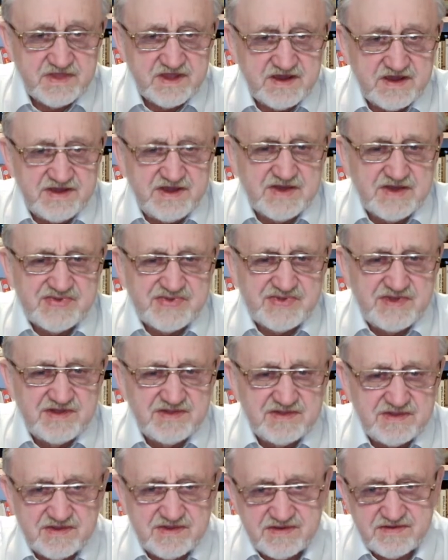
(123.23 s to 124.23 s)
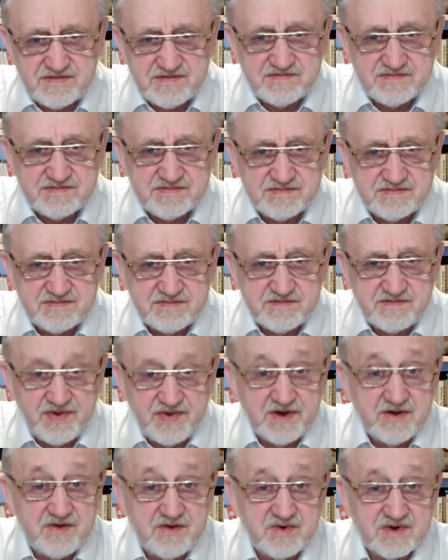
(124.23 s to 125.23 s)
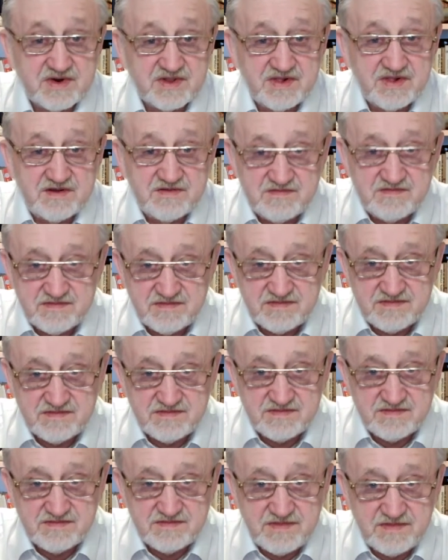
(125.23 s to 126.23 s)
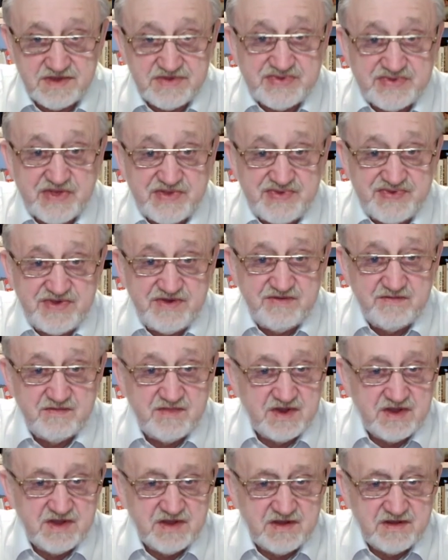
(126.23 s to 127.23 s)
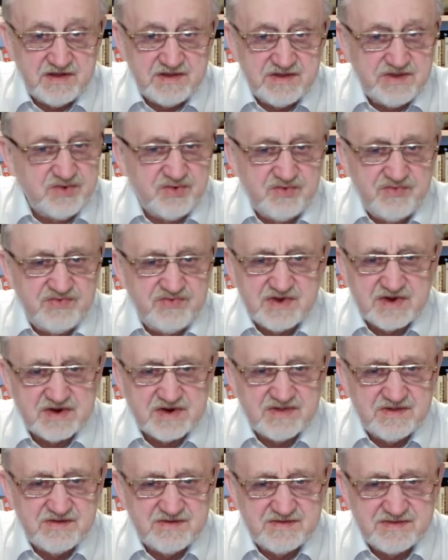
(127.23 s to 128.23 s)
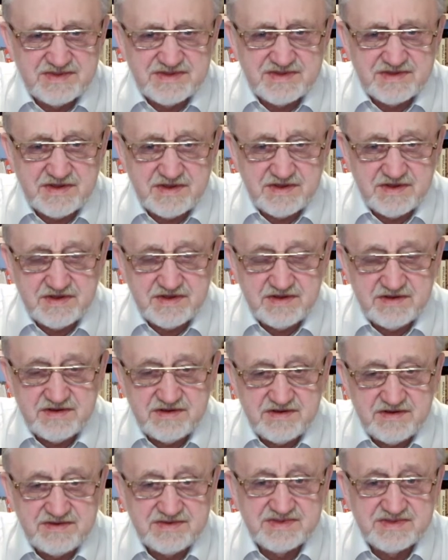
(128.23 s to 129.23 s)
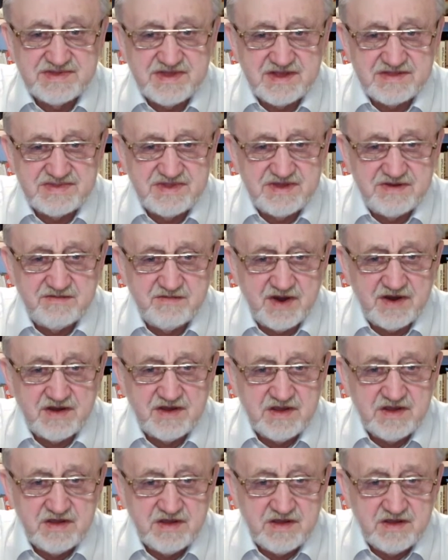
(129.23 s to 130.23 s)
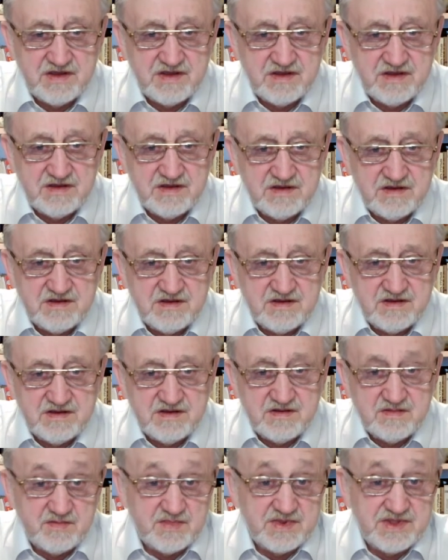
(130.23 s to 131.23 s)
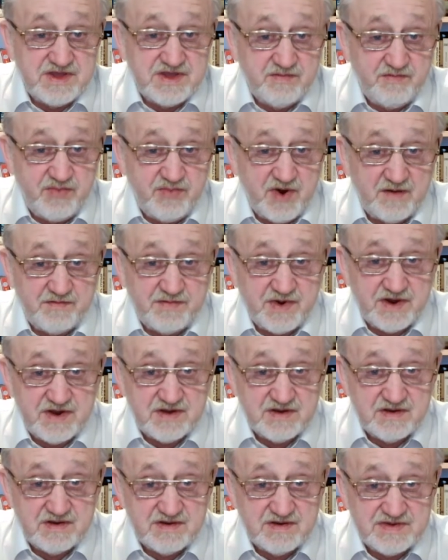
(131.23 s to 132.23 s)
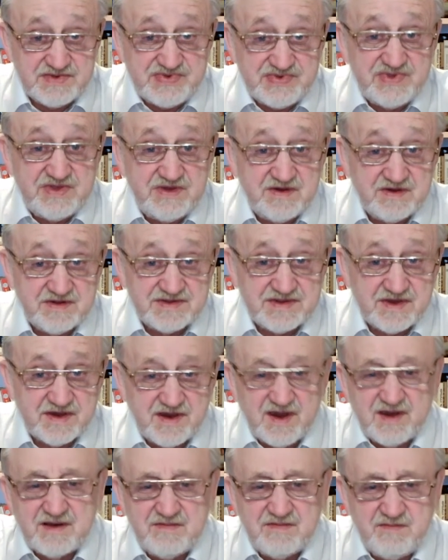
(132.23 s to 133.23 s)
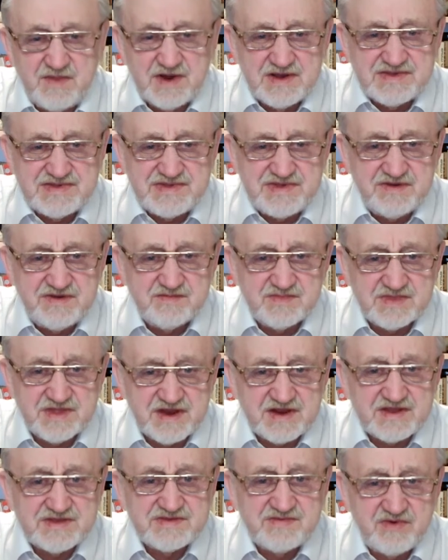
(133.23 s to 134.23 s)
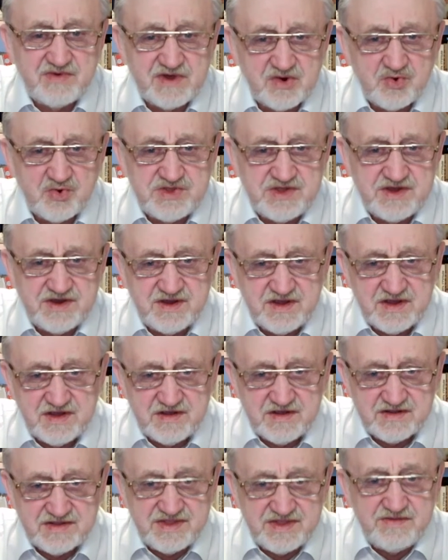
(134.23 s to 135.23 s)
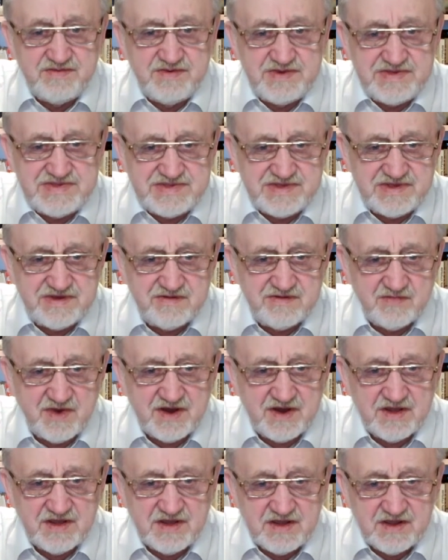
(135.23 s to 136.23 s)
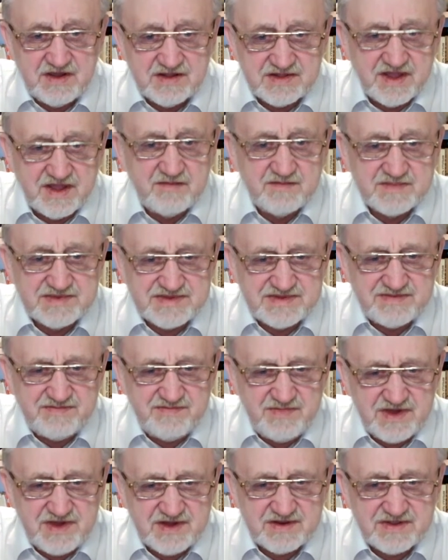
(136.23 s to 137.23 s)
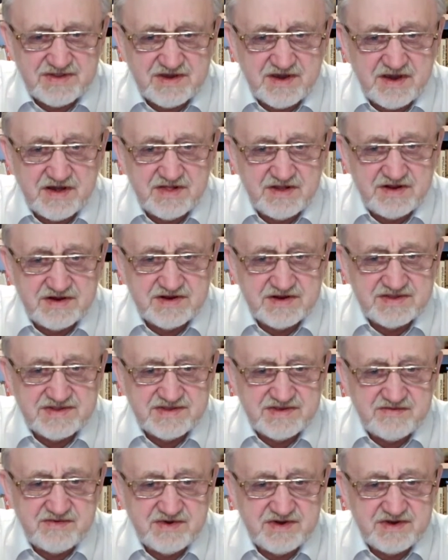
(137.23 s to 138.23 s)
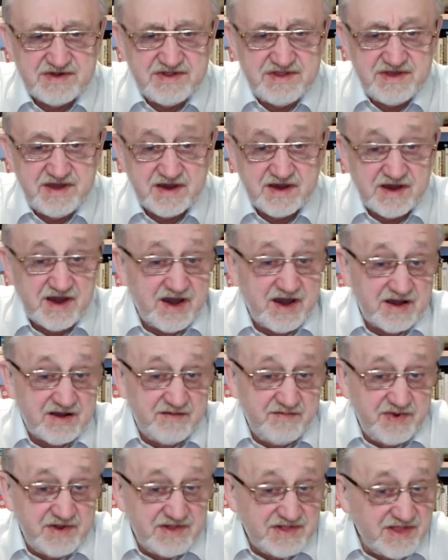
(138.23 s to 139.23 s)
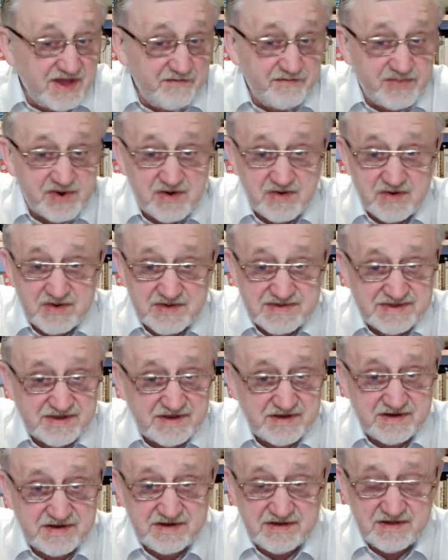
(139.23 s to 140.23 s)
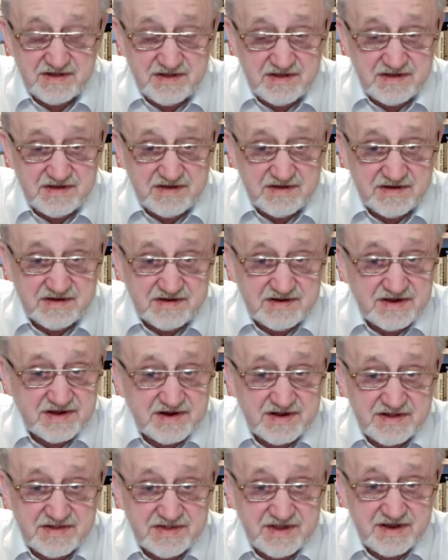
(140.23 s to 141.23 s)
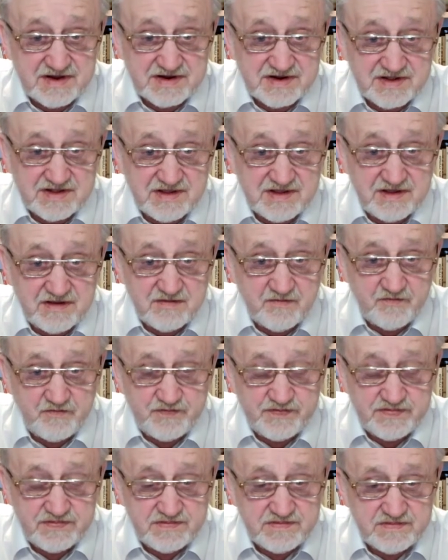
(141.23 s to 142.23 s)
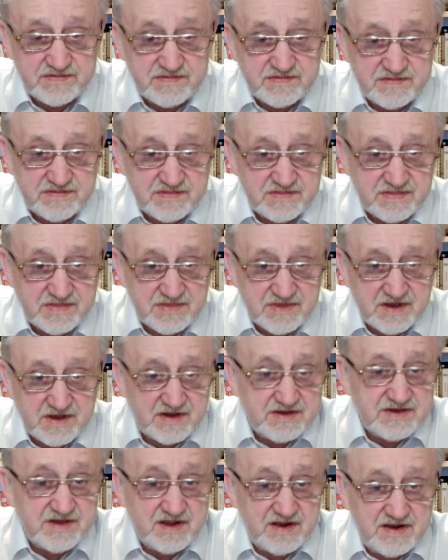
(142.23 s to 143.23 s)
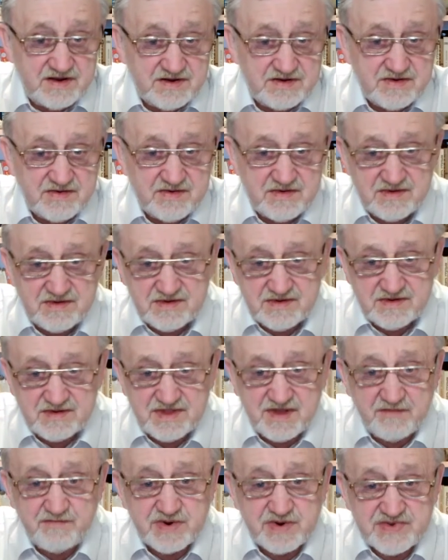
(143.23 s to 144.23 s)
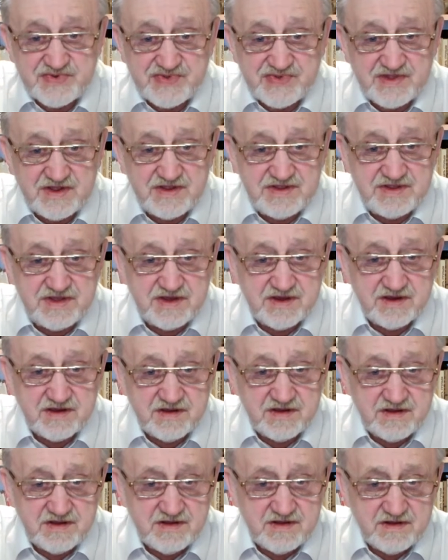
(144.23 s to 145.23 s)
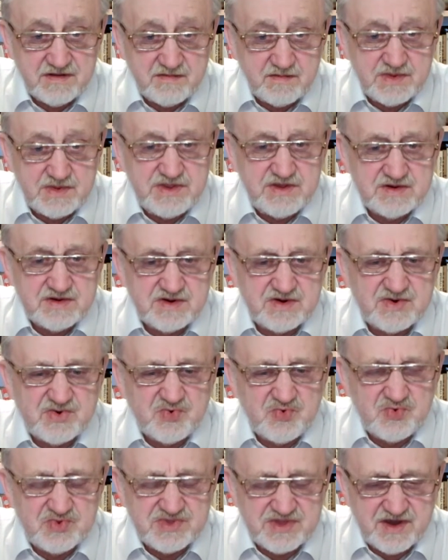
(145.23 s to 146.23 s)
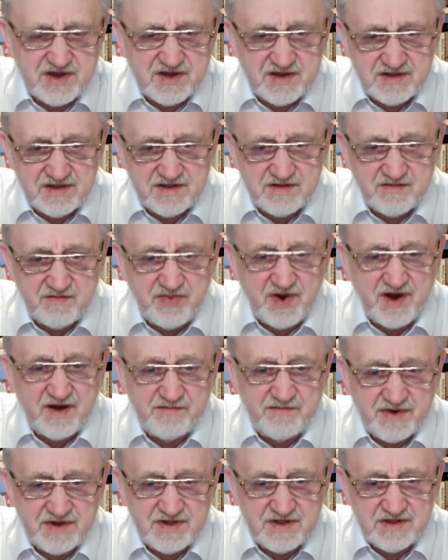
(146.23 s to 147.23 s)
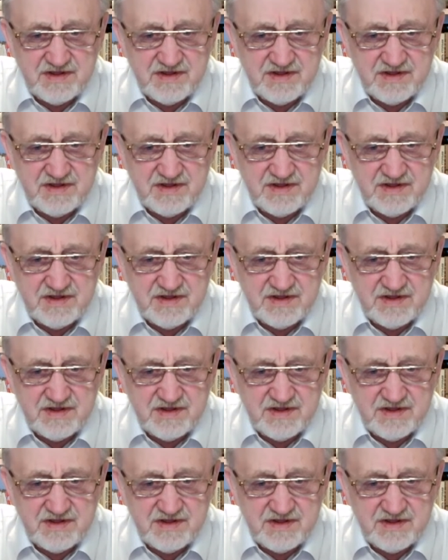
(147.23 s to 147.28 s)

Я сыт по горло, и за сим не увернуться из-за дыма. Мне папа снился, как Максим на развороте до Висима. Там смерть колышется в окне, как бы набросок карандашный. А я лежу на простыне. Мне жутко, папа,